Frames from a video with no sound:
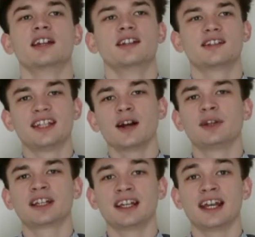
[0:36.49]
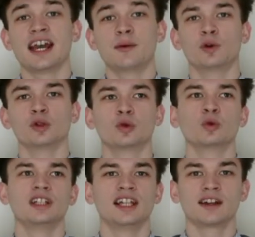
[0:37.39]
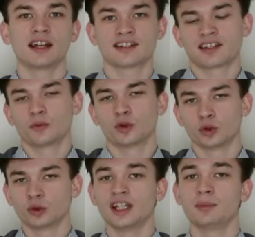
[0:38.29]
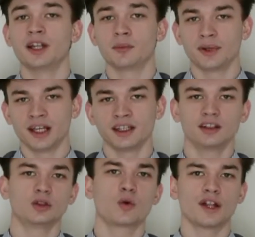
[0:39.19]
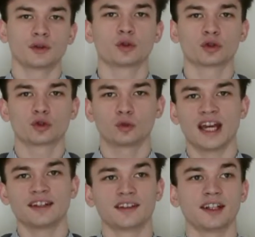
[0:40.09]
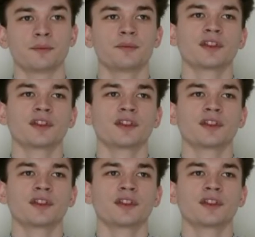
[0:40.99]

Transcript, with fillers: sia perché è, utile, è stato molto utile per me in quanto studente,